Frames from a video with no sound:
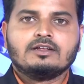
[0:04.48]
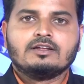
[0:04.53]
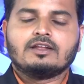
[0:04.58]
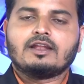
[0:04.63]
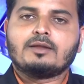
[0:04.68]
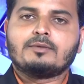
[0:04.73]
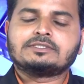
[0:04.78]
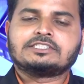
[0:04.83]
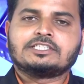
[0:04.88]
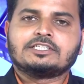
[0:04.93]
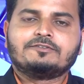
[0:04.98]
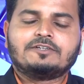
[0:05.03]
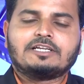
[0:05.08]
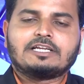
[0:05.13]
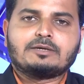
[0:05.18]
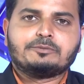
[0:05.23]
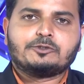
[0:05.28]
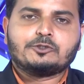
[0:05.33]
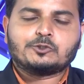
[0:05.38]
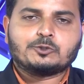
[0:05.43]
నమస్తే
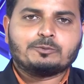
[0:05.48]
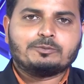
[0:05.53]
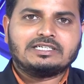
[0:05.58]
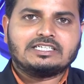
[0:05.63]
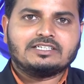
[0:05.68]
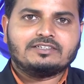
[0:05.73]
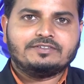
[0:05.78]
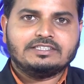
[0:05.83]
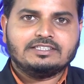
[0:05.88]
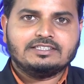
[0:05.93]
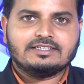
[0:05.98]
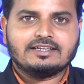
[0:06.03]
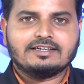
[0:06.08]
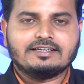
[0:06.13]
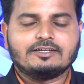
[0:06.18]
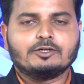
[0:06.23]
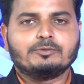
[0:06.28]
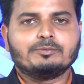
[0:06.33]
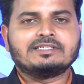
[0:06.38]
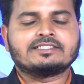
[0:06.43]
వెల్కమ్ టు సుమన్ టీవీ
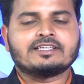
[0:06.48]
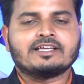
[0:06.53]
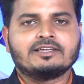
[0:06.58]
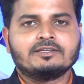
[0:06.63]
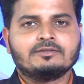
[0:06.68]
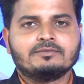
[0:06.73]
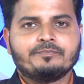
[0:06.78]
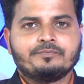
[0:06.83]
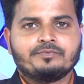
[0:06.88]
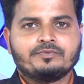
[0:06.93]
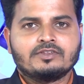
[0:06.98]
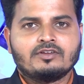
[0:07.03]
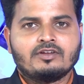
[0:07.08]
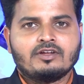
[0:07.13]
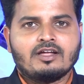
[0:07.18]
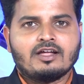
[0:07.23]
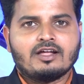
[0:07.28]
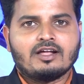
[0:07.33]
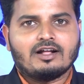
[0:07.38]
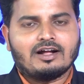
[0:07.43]
నేను మీ సాయి
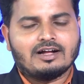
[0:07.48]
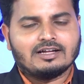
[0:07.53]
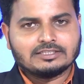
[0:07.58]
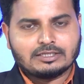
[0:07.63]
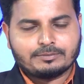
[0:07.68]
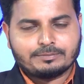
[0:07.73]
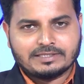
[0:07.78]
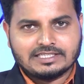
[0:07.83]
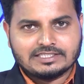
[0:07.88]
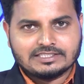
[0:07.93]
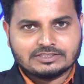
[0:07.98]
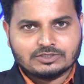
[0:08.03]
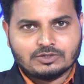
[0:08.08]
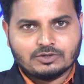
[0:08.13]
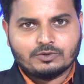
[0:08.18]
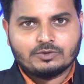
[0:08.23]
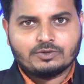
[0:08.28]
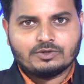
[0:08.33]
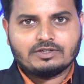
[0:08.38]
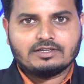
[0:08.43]

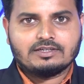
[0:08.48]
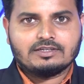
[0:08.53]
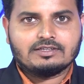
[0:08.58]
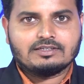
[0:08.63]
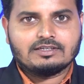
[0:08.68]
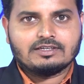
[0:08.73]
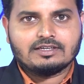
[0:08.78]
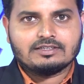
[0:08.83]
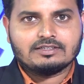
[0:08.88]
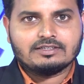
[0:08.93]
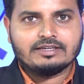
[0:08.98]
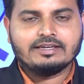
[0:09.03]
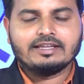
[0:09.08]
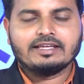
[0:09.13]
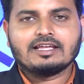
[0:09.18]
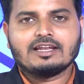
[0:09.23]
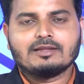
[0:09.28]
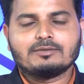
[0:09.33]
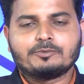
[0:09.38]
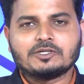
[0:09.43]
ఆంధ్రప్రదేశ్లో
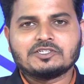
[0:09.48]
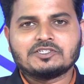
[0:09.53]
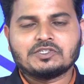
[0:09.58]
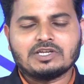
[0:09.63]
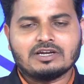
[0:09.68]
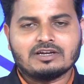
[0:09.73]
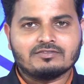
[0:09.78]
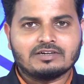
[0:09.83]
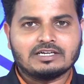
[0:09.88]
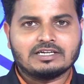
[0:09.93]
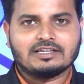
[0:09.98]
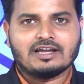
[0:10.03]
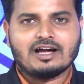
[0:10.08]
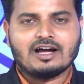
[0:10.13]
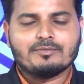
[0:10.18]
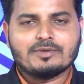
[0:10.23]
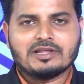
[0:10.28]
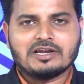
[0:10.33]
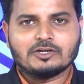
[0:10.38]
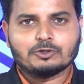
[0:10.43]
ఎన్నికలప్పుడు ఇచ్చినటువంటి
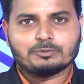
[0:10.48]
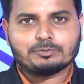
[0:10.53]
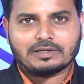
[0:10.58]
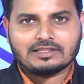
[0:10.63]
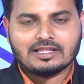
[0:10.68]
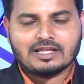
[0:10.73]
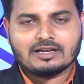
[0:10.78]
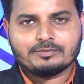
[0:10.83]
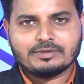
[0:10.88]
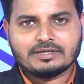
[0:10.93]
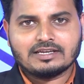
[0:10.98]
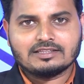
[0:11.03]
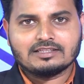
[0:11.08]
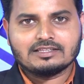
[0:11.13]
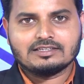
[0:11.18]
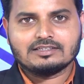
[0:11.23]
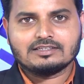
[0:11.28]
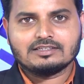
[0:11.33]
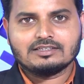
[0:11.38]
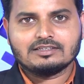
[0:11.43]
హామీలలో
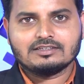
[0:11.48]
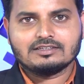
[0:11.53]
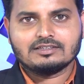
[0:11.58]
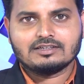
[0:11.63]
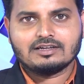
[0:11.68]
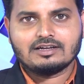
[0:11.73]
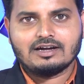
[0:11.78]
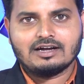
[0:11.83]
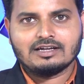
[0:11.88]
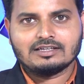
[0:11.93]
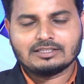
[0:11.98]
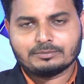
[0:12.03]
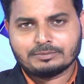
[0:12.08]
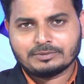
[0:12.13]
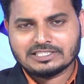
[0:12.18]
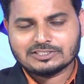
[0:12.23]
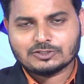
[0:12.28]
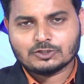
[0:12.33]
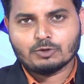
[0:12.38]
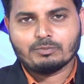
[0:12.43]
ప్రధానమైనది
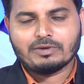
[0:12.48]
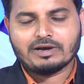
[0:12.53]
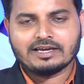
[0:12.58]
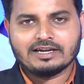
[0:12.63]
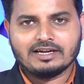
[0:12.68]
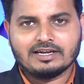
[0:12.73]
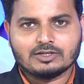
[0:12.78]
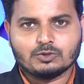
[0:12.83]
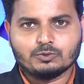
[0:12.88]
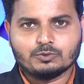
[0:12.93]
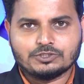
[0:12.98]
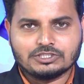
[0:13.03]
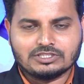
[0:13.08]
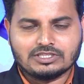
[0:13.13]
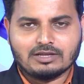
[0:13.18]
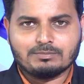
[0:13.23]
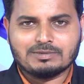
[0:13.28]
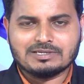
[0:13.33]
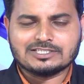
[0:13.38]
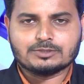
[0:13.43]
ఆంధ్రప్రదేశ్లో మహిళలకు ఉచిత
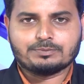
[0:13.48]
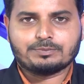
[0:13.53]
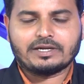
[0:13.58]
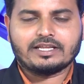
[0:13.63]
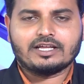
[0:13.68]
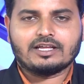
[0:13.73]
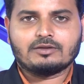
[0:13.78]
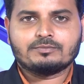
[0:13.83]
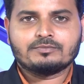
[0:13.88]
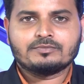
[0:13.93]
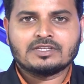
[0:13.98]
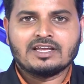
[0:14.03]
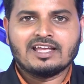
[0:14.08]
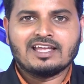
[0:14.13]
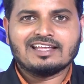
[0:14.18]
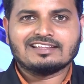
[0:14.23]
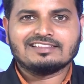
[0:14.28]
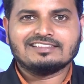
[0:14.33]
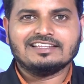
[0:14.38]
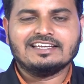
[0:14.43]
బస్సు ప్రయాణం
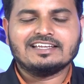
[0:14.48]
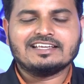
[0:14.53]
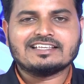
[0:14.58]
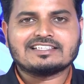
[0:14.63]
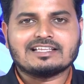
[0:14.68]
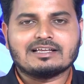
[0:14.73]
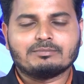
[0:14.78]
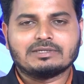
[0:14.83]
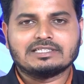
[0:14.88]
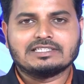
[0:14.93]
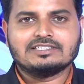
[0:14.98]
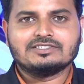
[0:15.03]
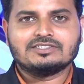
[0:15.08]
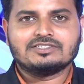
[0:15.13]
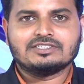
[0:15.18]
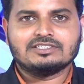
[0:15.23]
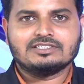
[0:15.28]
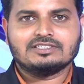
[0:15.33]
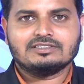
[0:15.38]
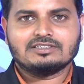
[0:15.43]
దీనికి
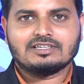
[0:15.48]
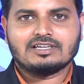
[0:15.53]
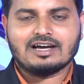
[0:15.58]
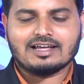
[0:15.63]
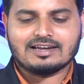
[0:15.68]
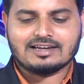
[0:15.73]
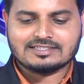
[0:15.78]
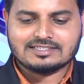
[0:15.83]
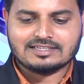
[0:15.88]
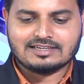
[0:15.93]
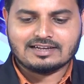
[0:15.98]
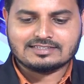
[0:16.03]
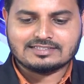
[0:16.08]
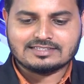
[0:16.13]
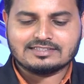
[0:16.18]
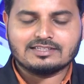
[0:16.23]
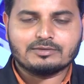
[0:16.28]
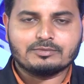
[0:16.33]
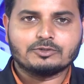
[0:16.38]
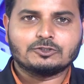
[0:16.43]
సంబంధించి కార్యాచరణ
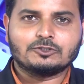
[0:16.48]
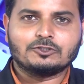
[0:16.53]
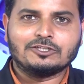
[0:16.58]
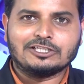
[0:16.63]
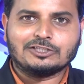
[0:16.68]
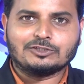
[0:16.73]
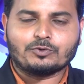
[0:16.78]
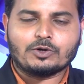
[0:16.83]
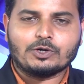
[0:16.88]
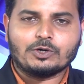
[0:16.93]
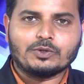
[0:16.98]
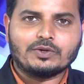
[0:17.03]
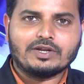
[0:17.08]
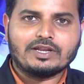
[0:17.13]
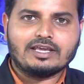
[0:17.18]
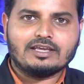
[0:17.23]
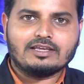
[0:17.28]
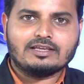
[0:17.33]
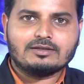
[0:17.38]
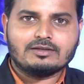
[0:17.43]
సిద్ధమవుతుంది
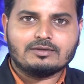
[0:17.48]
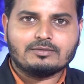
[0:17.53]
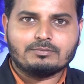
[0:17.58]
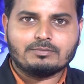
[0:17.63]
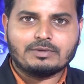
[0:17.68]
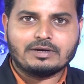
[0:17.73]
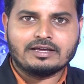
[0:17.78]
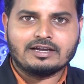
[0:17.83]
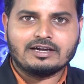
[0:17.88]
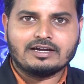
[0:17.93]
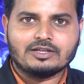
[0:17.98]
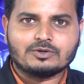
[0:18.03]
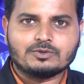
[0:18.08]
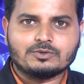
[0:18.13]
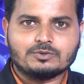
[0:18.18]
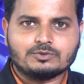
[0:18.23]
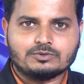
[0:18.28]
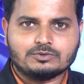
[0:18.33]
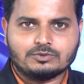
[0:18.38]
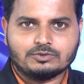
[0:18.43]
త్వరలోనే
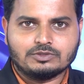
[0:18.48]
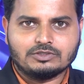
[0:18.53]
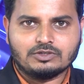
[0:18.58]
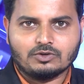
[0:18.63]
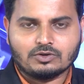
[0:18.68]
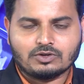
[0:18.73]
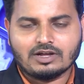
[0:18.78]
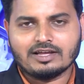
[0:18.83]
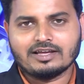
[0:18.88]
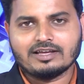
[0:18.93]
మహిళలకు ఇంకొక